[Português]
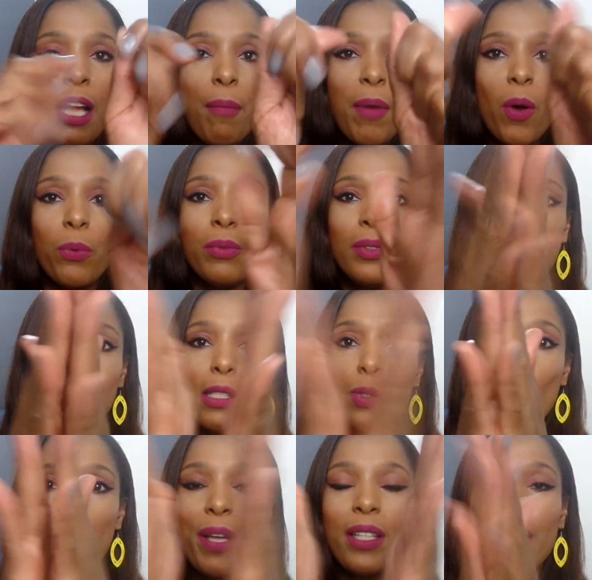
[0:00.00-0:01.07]
na mão. Tá
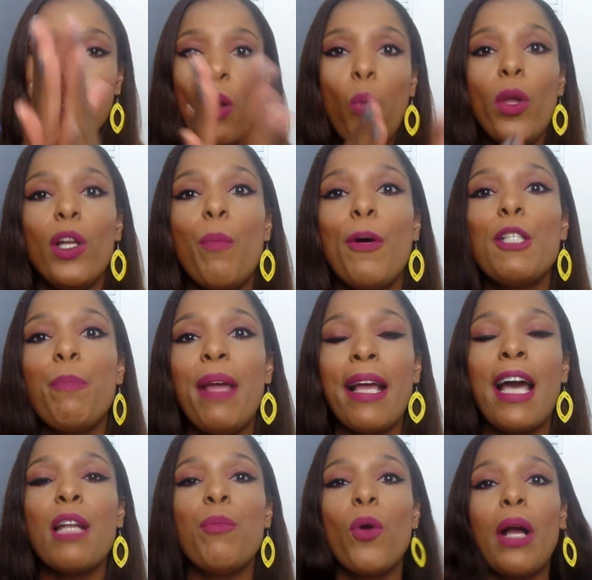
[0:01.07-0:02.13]
super tranquilo. Eu posso
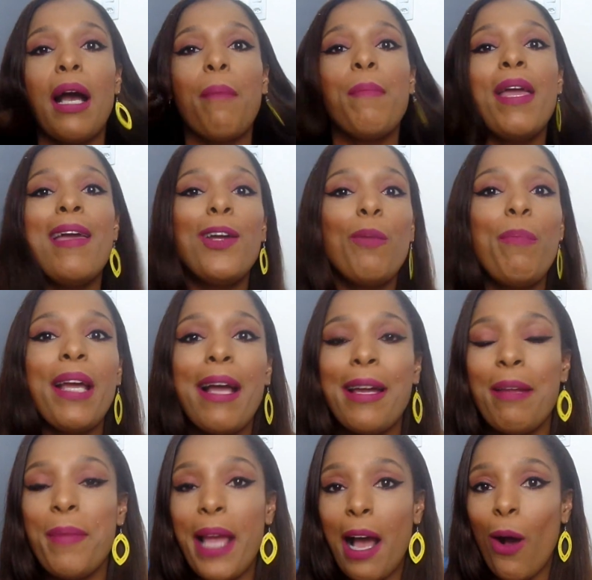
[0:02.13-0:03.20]
pegar no meu cabelo, pegar
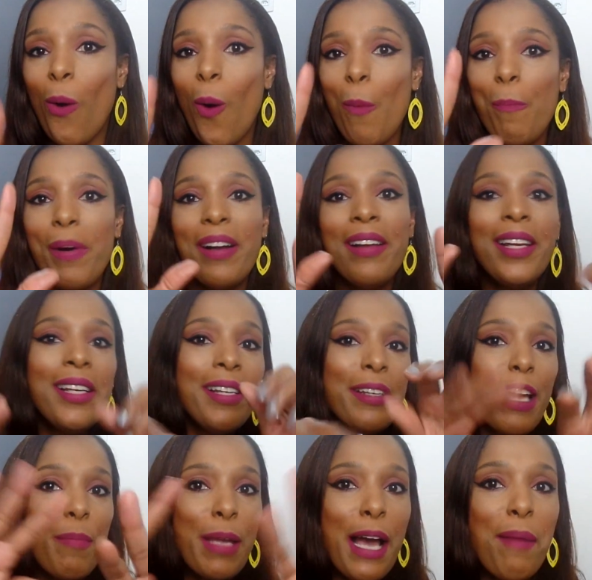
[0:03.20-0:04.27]
na minha roupa,
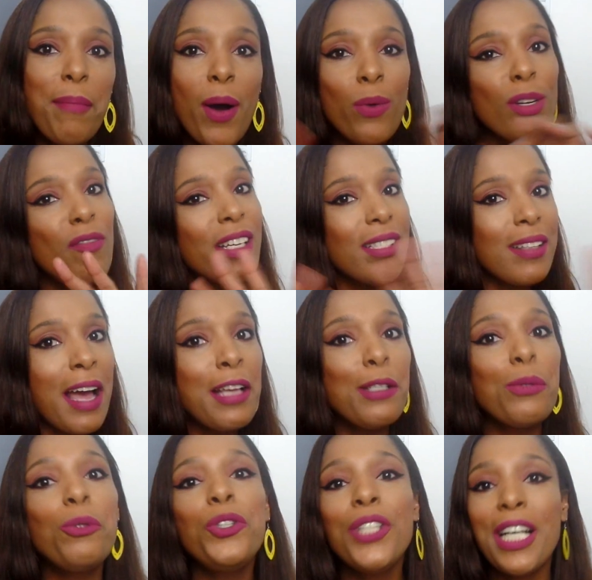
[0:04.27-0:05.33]
que a minha mão não vai sair
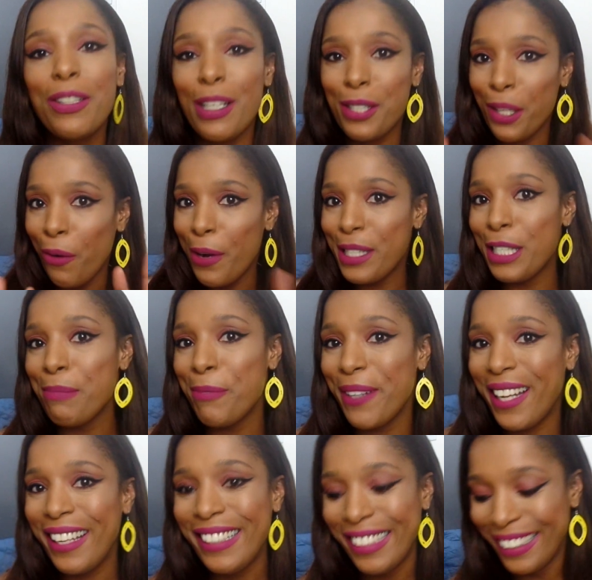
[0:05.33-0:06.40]
sujando as coisas por
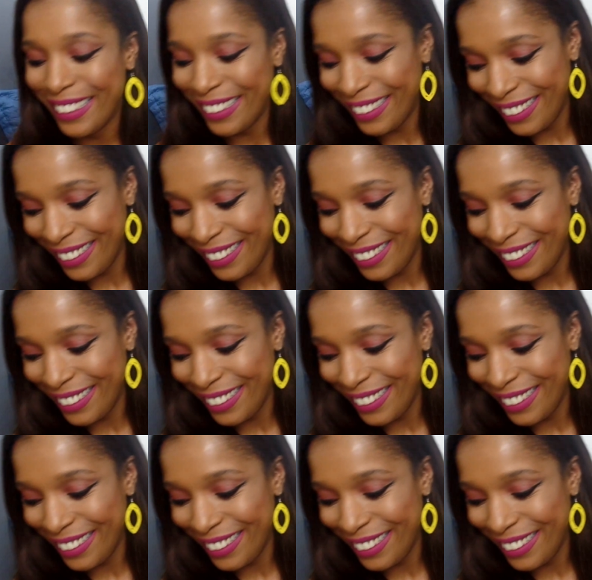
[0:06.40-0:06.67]
aí.